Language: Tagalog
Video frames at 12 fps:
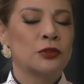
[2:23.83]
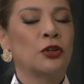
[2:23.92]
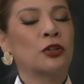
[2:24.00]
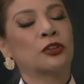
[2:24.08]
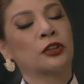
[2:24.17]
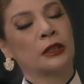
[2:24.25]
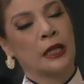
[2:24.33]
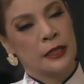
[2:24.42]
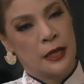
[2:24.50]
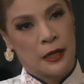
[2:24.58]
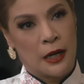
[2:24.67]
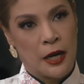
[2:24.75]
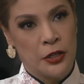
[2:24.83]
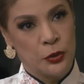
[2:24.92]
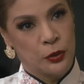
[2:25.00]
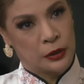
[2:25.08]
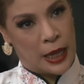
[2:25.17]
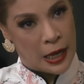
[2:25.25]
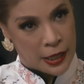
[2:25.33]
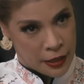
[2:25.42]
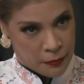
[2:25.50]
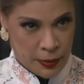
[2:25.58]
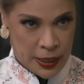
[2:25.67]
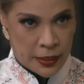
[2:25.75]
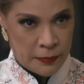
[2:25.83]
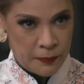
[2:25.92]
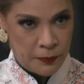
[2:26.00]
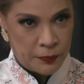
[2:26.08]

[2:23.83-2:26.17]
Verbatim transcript: Dr. Tanyag, are you telling me